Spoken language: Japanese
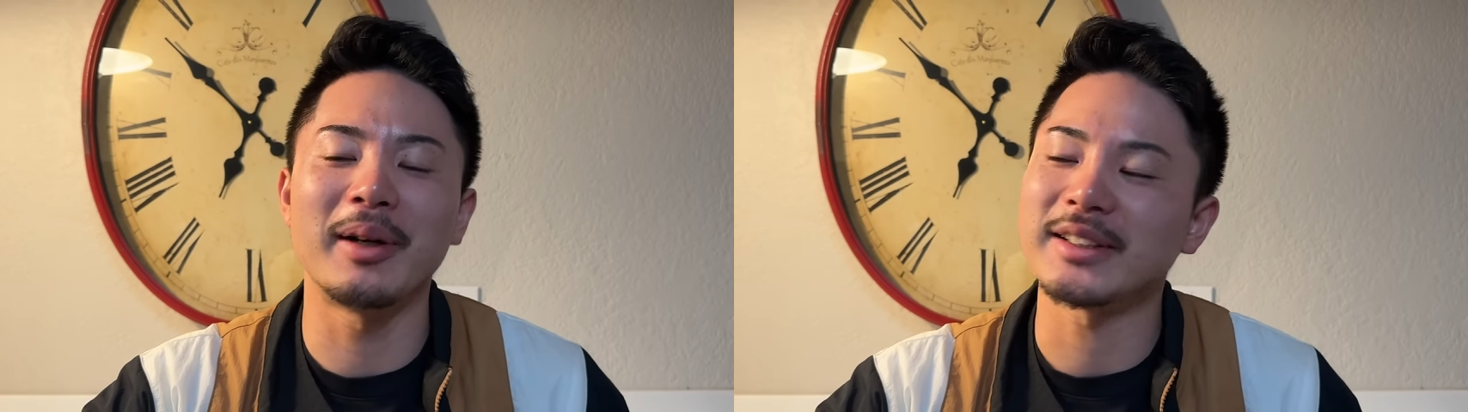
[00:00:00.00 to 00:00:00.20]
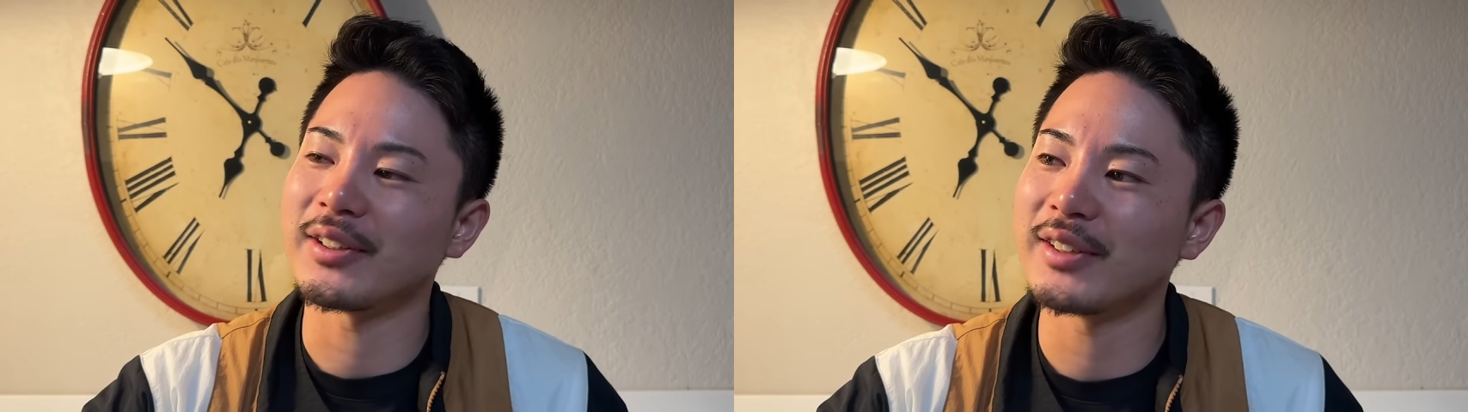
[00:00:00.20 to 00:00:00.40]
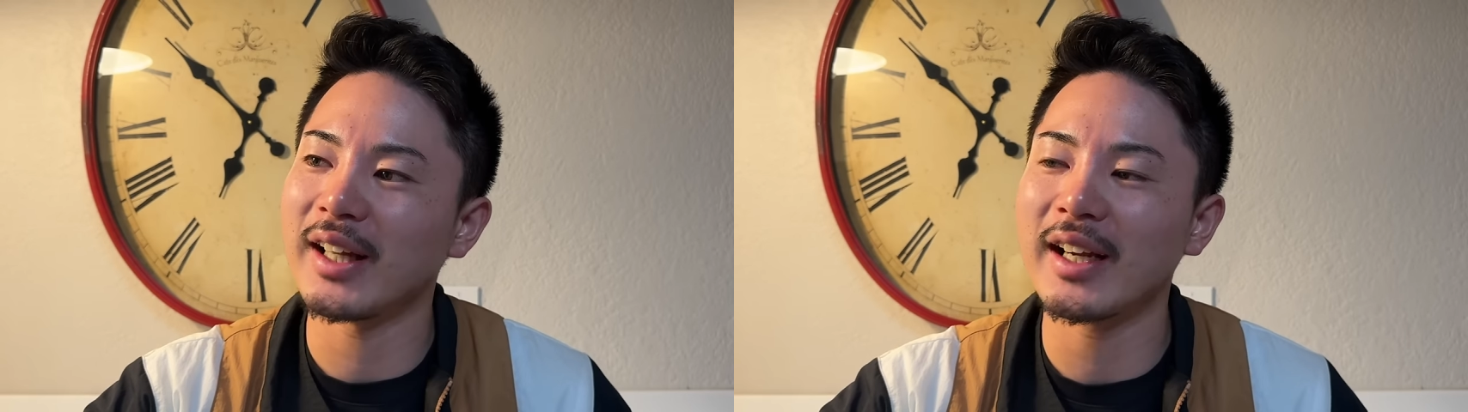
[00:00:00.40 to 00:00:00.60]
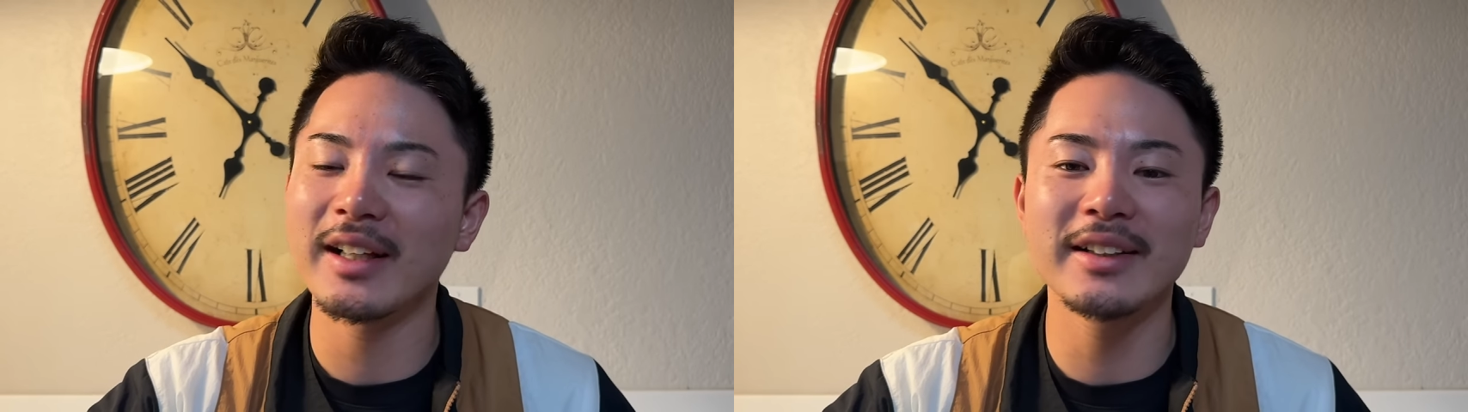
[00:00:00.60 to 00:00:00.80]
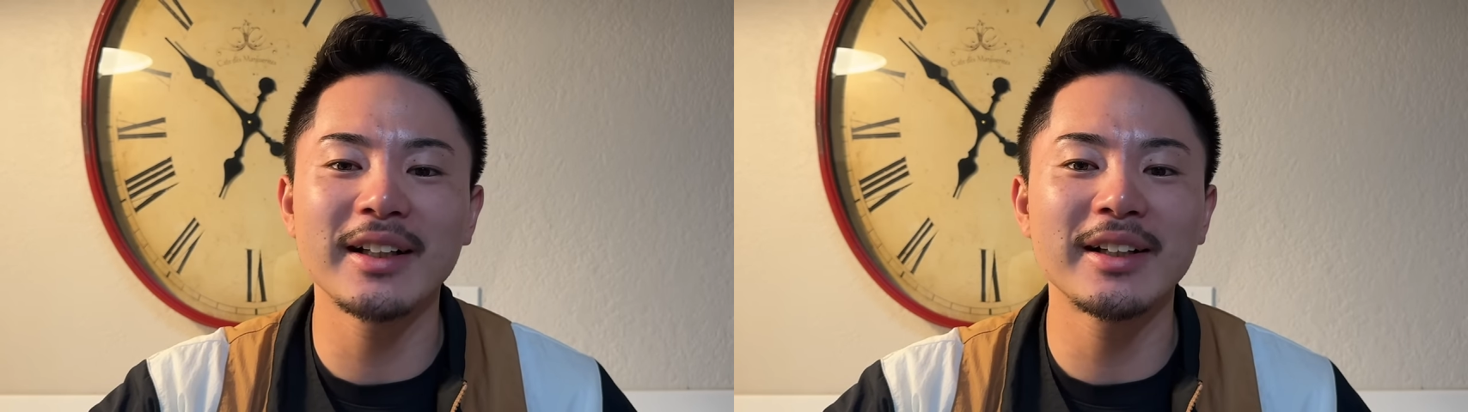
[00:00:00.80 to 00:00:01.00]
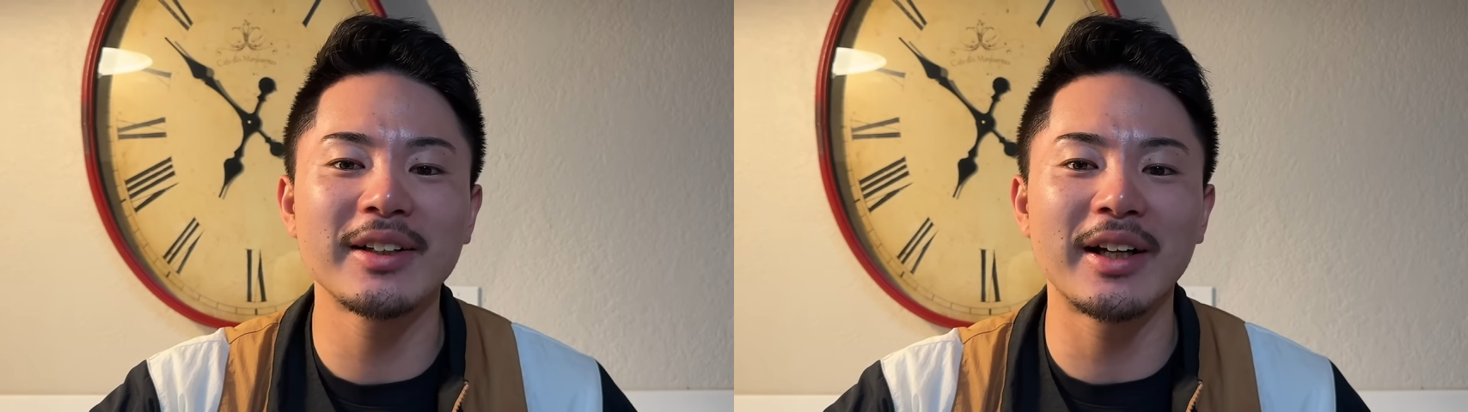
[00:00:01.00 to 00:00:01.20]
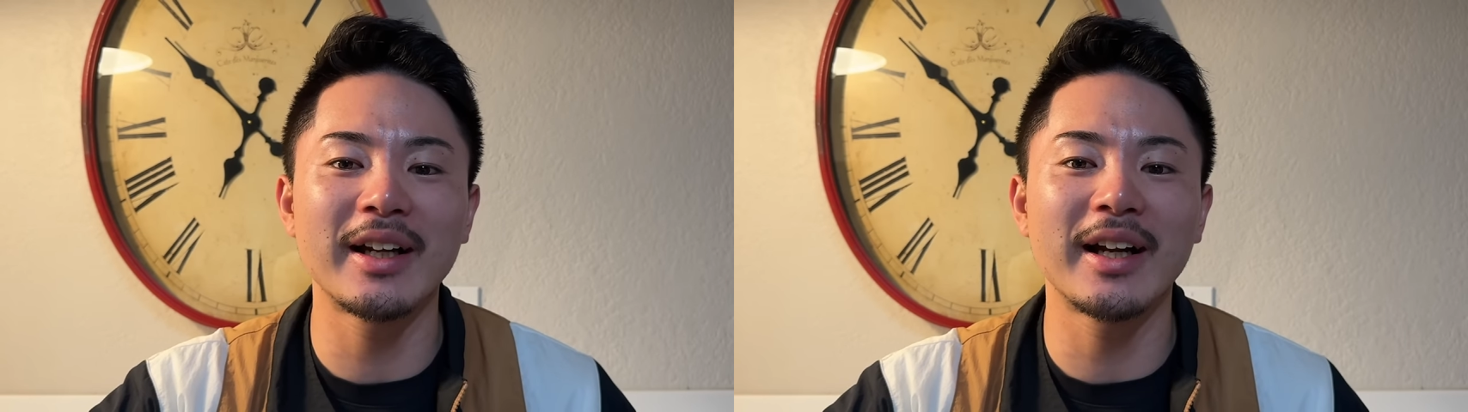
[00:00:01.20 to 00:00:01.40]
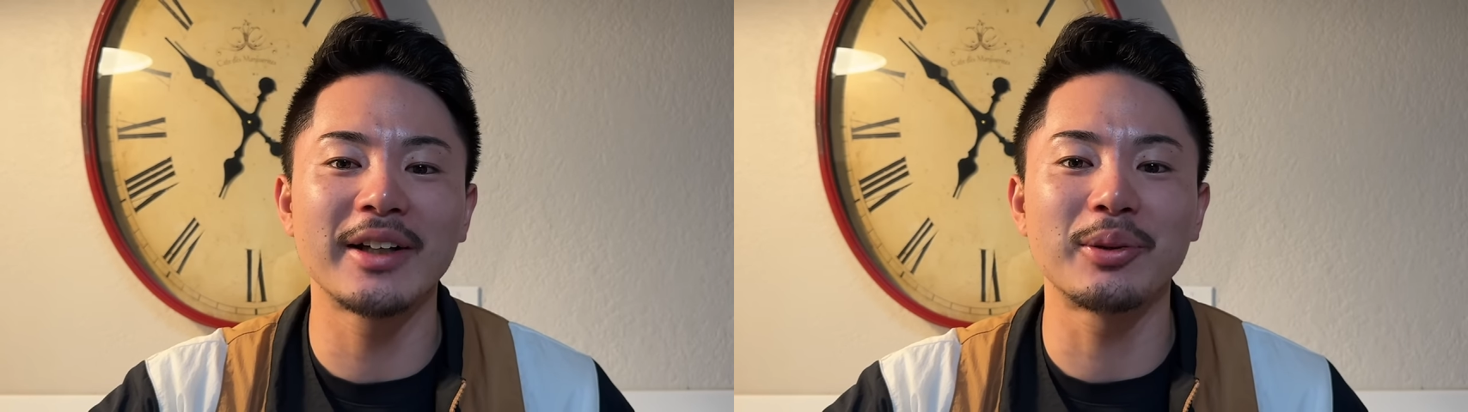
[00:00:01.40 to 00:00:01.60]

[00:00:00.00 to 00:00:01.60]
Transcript: まあそんな簡単にはいかない